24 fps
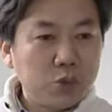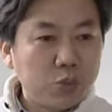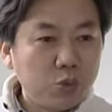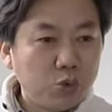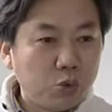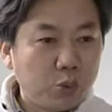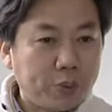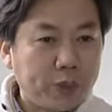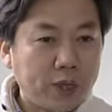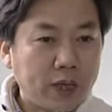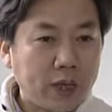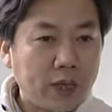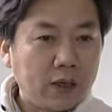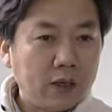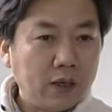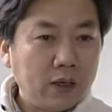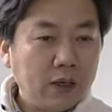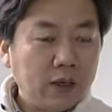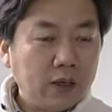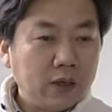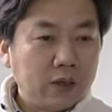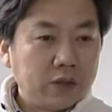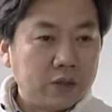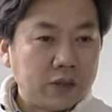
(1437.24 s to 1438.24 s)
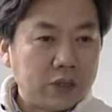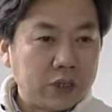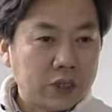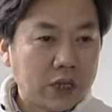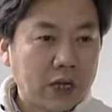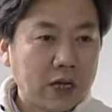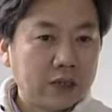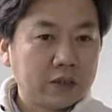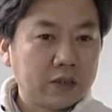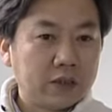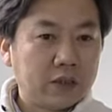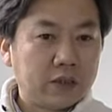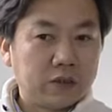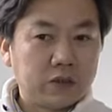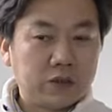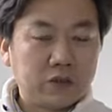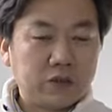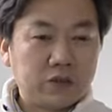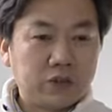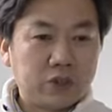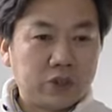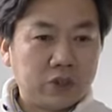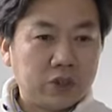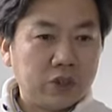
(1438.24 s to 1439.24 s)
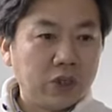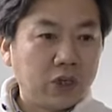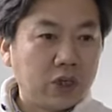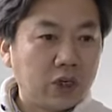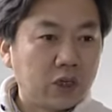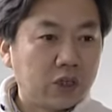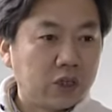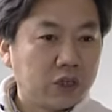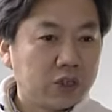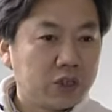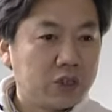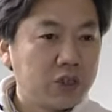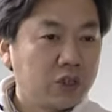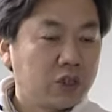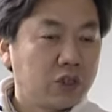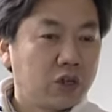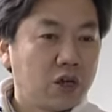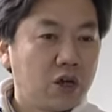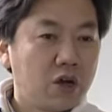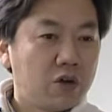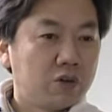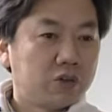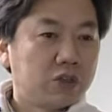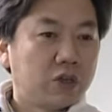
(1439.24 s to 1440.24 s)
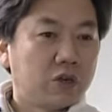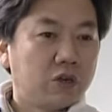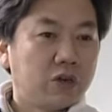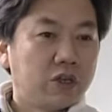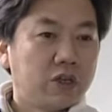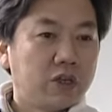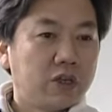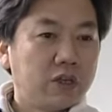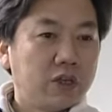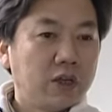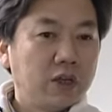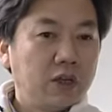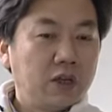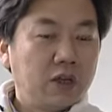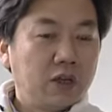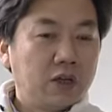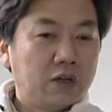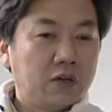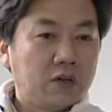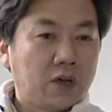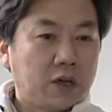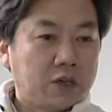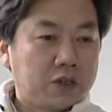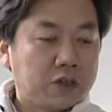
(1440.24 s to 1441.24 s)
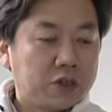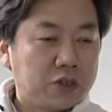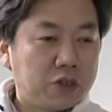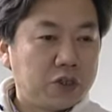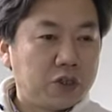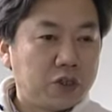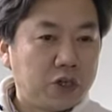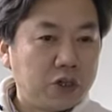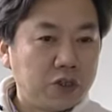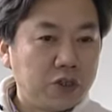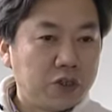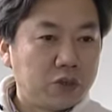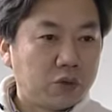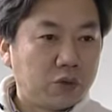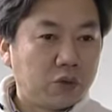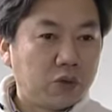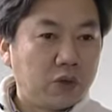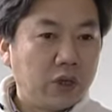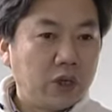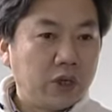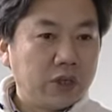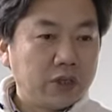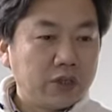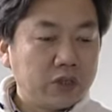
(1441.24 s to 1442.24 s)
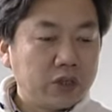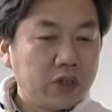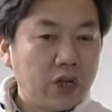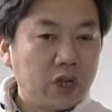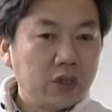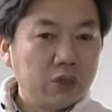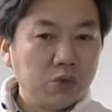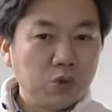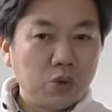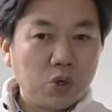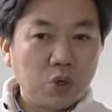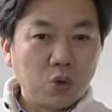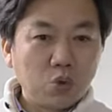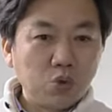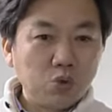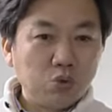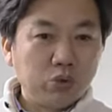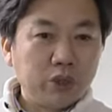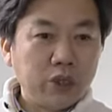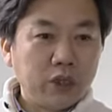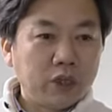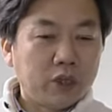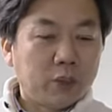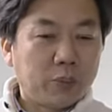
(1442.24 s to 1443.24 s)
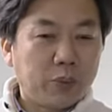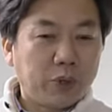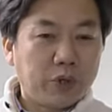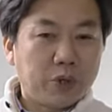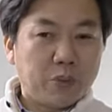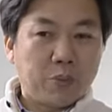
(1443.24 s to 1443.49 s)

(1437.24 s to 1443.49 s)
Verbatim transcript: 部片以它的集合性的号召力，是吧，形成一种相对固定的品